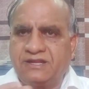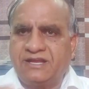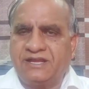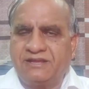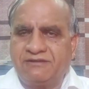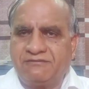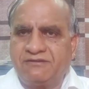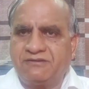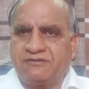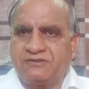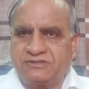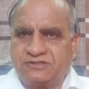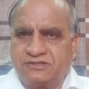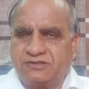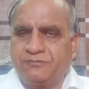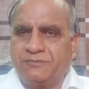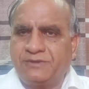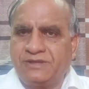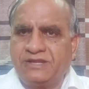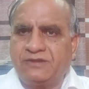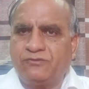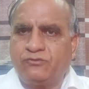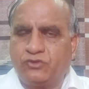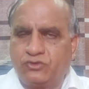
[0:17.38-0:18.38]
న్యాయ వ్యవస్థ
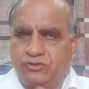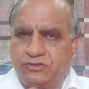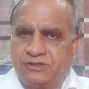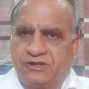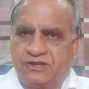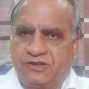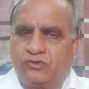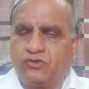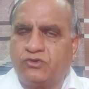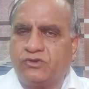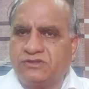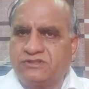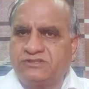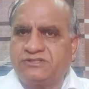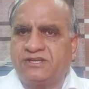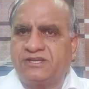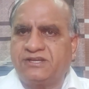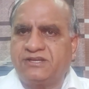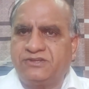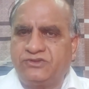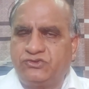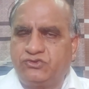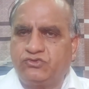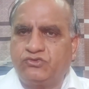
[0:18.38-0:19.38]
మీద ఒత్తిడి
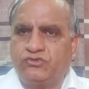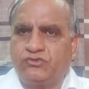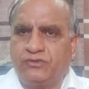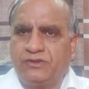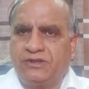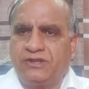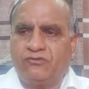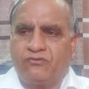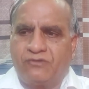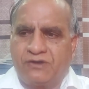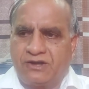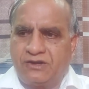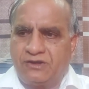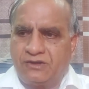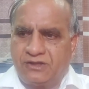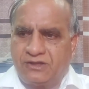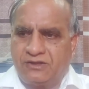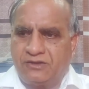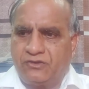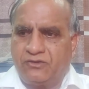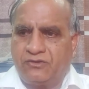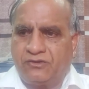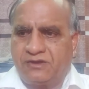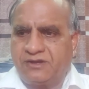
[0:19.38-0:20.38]
కొనసాగిస్తుంది వాళ్ళ
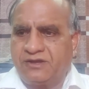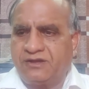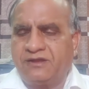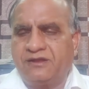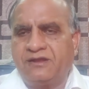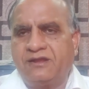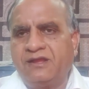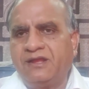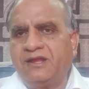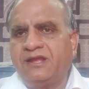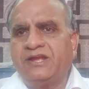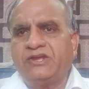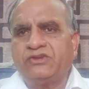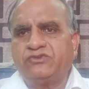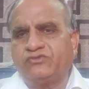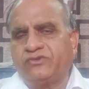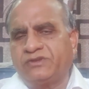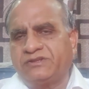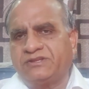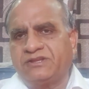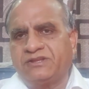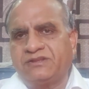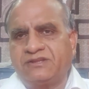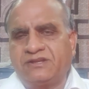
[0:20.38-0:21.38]
యొక్క
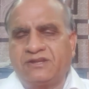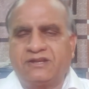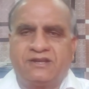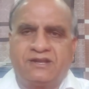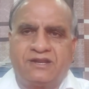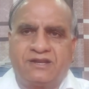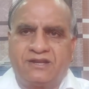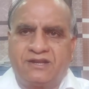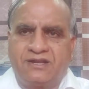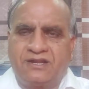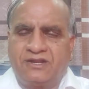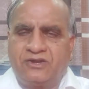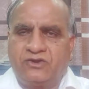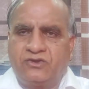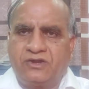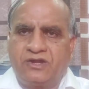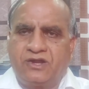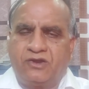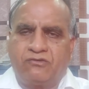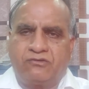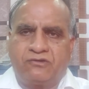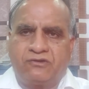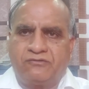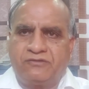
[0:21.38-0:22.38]
స్వతంత్ర నిర్ణయాలను
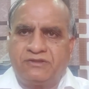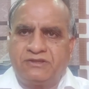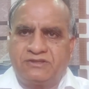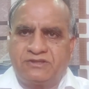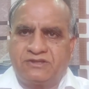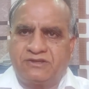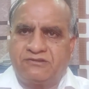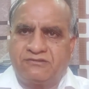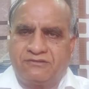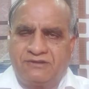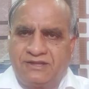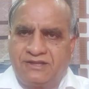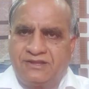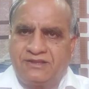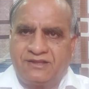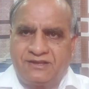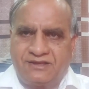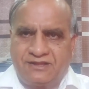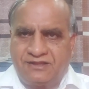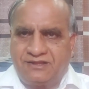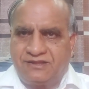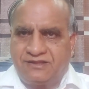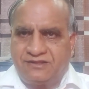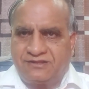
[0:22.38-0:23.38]
గౌరవించడం
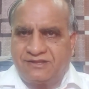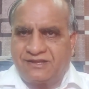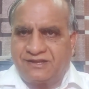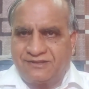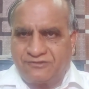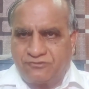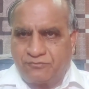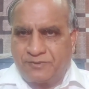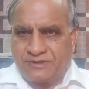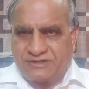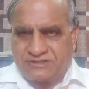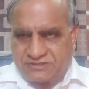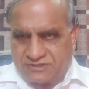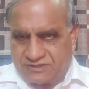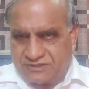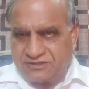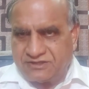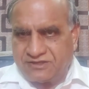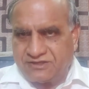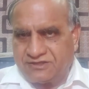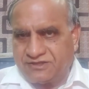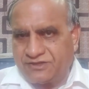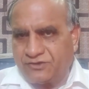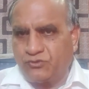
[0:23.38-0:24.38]
లేదనేది చాలా స్పష్టం
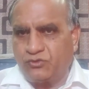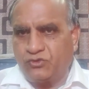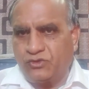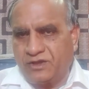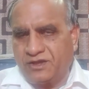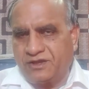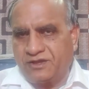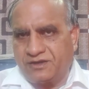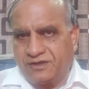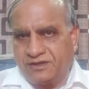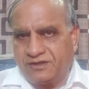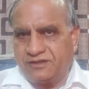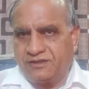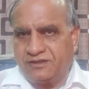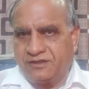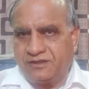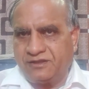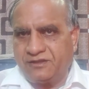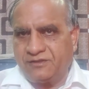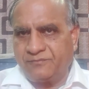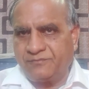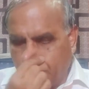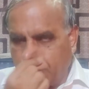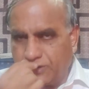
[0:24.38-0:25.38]
చేసే ఉదాహరణ
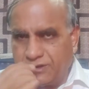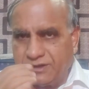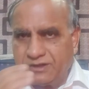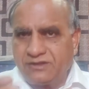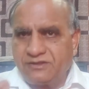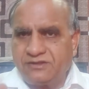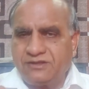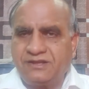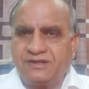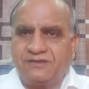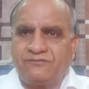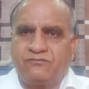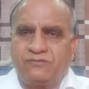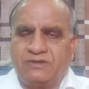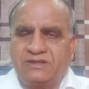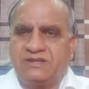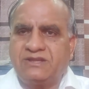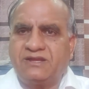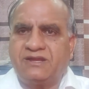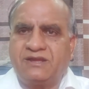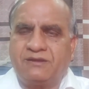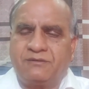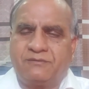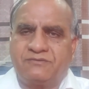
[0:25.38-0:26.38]
ఇది కొలీజియం
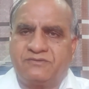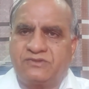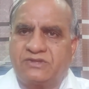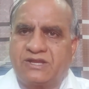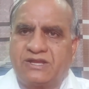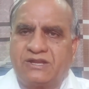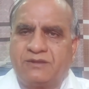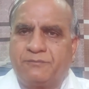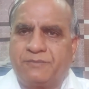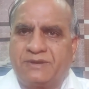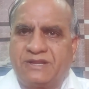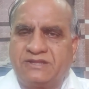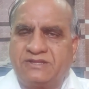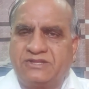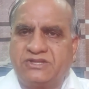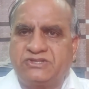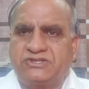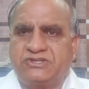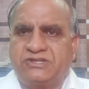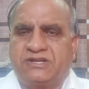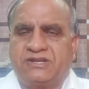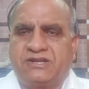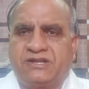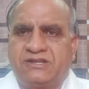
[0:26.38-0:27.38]
మీద చాలా
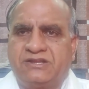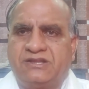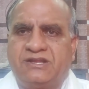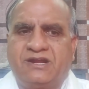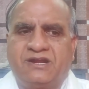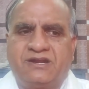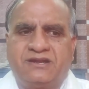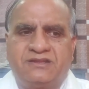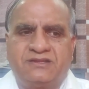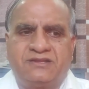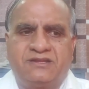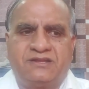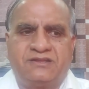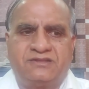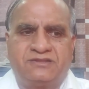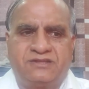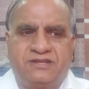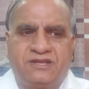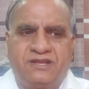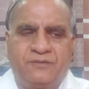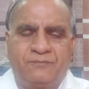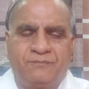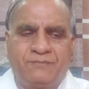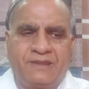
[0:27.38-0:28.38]
ప్రత్యక్షంగా దాడి
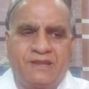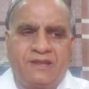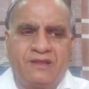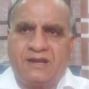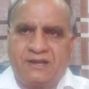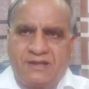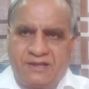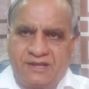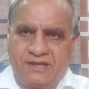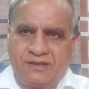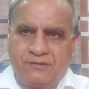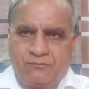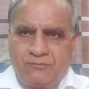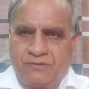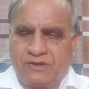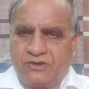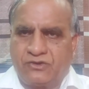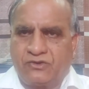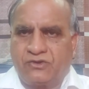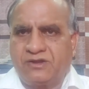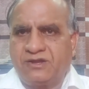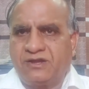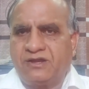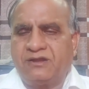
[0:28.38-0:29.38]
చేసి అలాగే
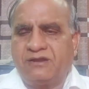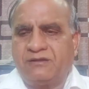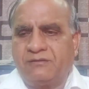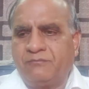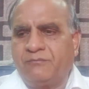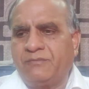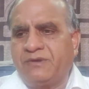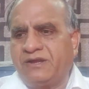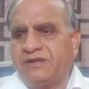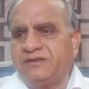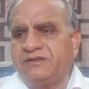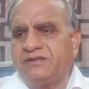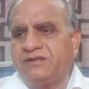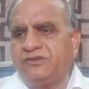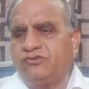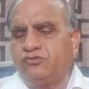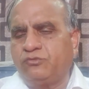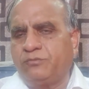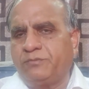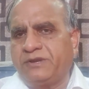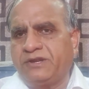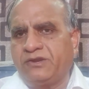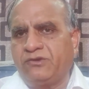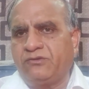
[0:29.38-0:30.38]
మరొక మాజీ
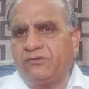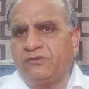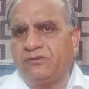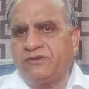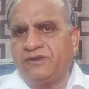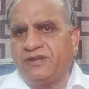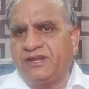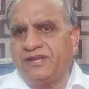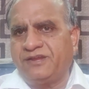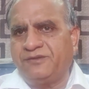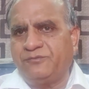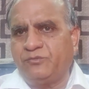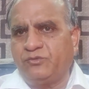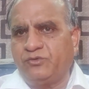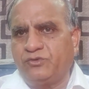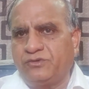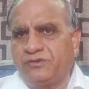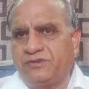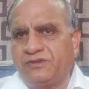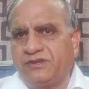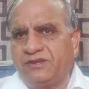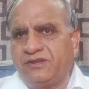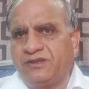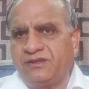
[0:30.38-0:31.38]
సుప్రీంకోర్టు
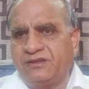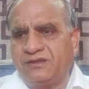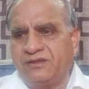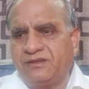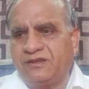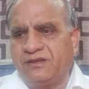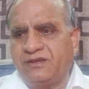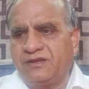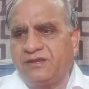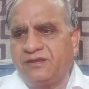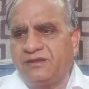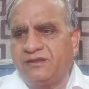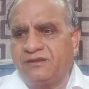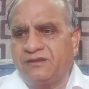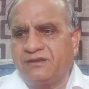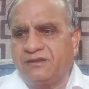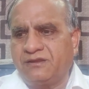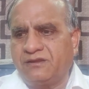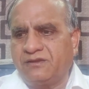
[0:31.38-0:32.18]
న్యాయమూర్తి ఆయన